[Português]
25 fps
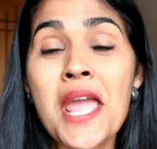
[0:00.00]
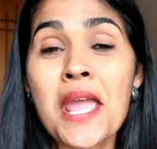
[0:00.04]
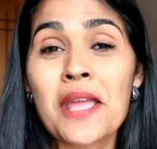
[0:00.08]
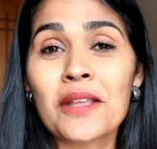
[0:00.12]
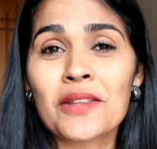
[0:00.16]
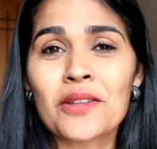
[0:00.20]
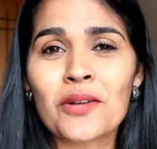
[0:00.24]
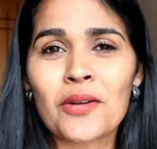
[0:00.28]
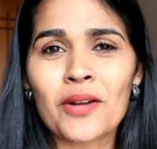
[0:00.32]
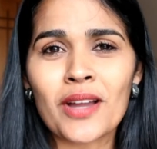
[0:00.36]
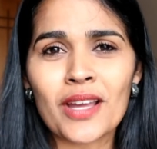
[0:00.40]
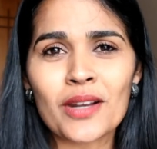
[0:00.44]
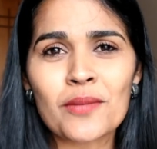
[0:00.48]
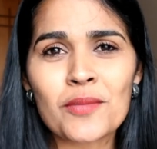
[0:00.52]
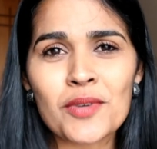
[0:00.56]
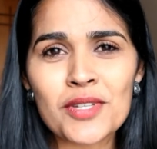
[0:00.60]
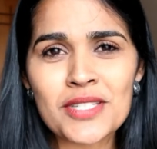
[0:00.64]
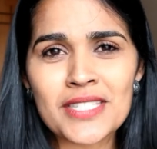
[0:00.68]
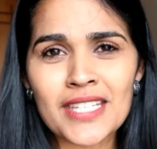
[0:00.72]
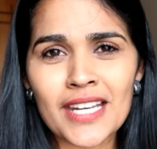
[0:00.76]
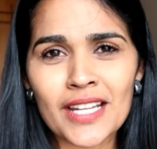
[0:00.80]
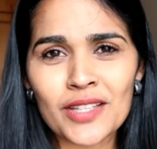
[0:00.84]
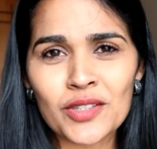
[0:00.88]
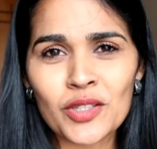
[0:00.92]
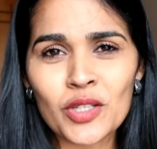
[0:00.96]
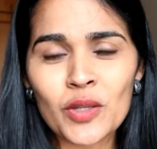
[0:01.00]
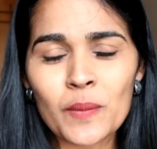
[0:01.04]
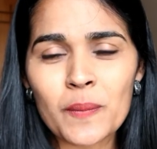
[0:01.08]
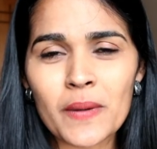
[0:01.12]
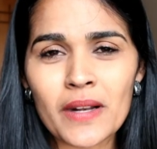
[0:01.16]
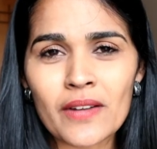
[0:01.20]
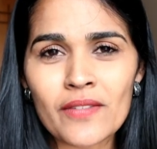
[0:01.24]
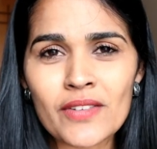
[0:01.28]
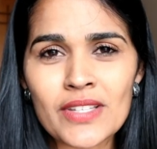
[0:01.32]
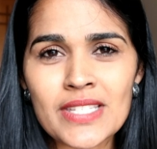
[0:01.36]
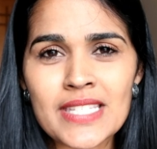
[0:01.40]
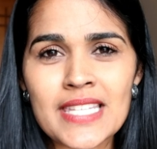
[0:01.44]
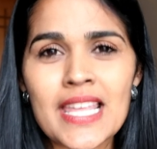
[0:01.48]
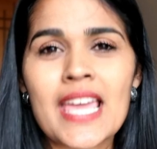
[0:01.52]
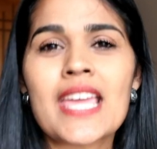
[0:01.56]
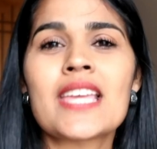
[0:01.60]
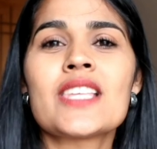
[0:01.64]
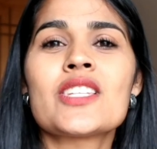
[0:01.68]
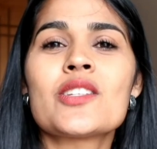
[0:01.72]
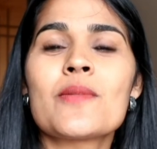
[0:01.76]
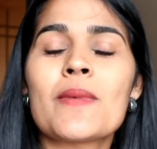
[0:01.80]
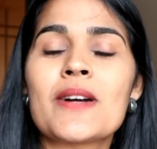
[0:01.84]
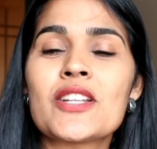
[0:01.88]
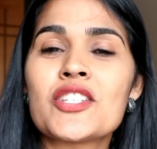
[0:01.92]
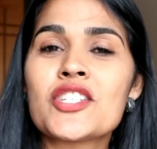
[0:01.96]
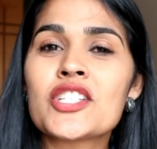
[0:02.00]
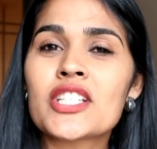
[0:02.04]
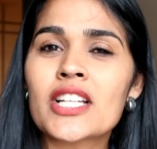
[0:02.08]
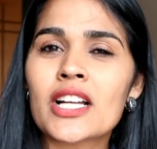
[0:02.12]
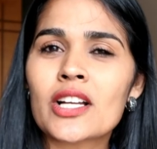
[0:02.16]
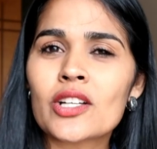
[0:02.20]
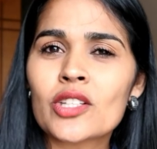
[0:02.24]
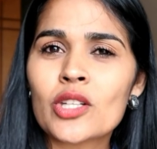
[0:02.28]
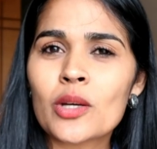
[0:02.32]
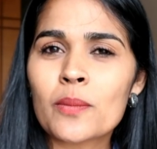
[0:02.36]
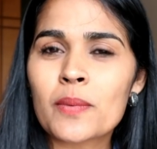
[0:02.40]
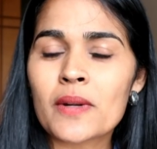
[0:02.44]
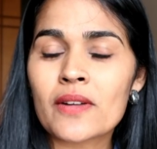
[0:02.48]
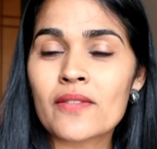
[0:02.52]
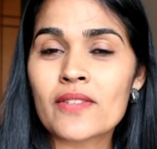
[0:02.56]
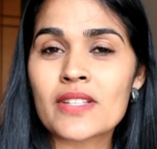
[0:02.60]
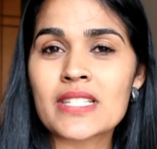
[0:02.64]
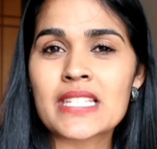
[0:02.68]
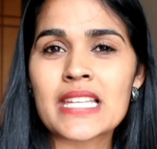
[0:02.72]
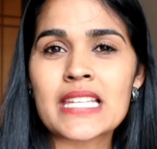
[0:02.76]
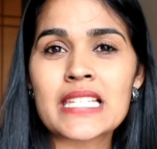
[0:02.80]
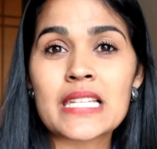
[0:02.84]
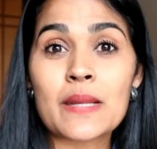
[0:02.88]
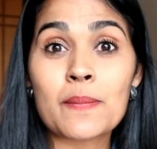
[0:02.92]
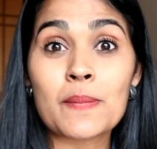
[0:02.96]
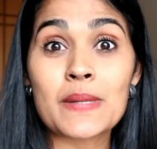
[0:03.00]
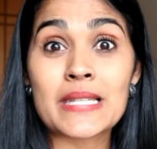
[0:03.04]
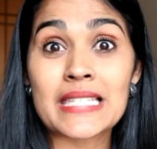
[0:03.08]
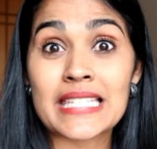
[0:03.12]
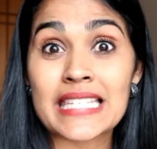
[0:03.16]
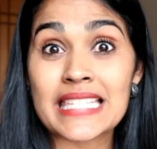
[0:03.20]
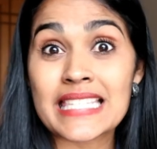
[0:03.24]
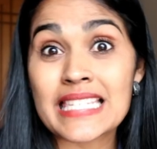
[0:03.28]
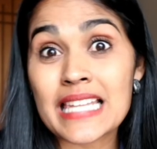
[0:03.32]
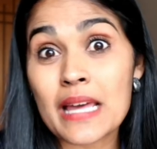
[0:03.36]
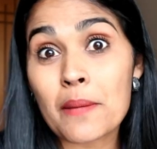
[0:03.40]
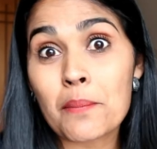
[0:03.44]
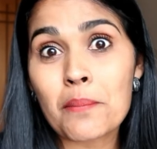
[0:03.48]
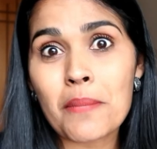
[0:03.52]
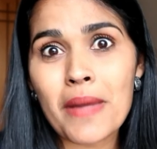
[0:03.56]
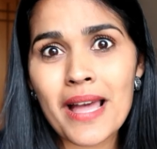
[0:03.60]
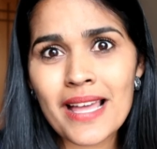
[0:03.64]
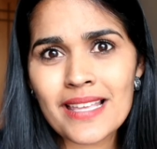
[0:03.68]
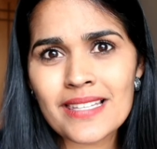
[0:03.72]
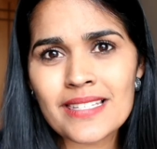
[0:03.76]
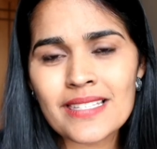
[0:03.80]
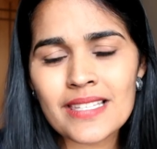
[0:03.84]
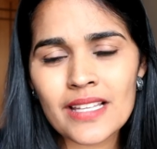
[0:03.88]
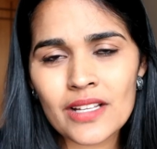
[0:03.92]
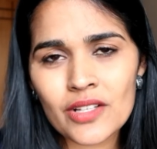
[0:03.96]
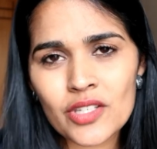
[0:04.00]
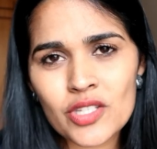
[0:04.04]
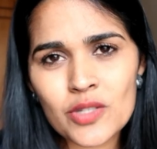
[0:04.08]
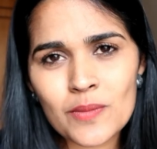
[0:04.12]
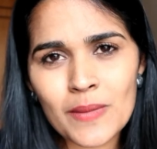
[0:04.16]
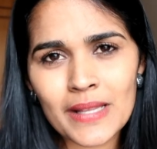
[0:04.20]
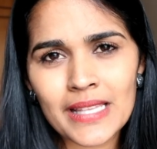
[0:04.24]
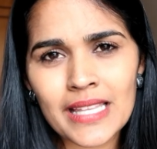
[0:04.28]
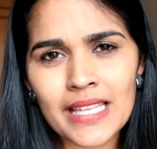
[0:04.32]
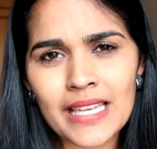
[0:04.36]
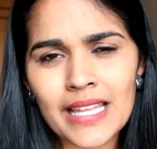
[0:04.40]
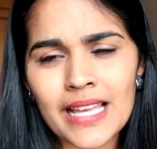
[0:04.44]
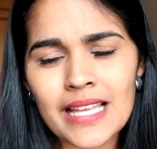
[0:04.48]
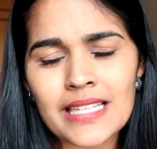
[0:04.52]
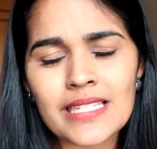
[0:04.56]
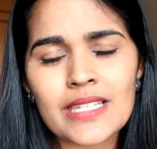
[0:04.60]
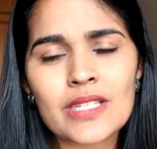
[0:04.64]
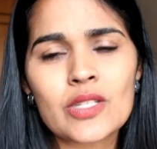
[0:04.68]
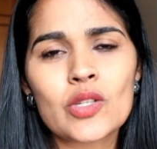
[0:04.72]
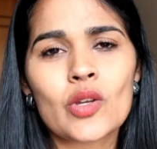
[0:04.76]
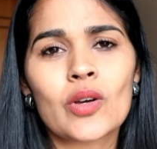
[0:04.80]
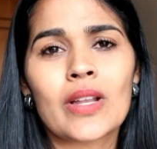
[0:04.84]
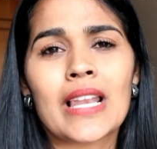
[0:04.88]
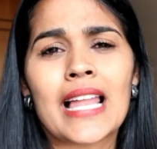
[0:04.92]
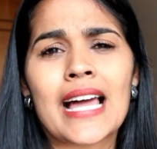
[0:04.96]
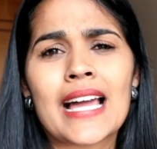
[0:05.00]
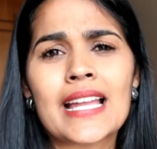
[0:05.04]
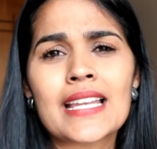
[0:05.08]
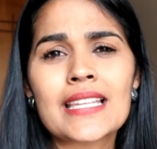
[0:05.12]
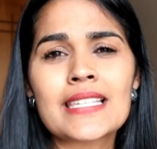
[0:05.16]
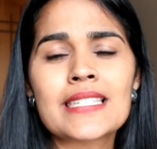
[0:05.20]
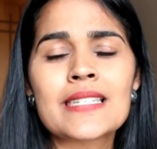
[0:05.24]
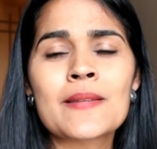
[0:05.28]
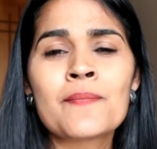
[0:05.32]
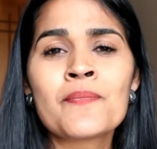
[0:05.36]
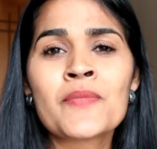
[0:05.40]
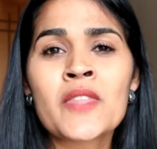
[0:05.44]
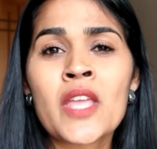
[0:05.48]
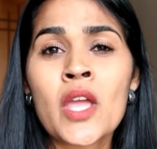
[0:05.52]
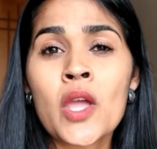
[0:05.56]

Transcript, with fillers: Então eu quero mostrar tudo pra vocês. Uma dica que eu dou pra vocês é pesquisar bastante os materiais escolares.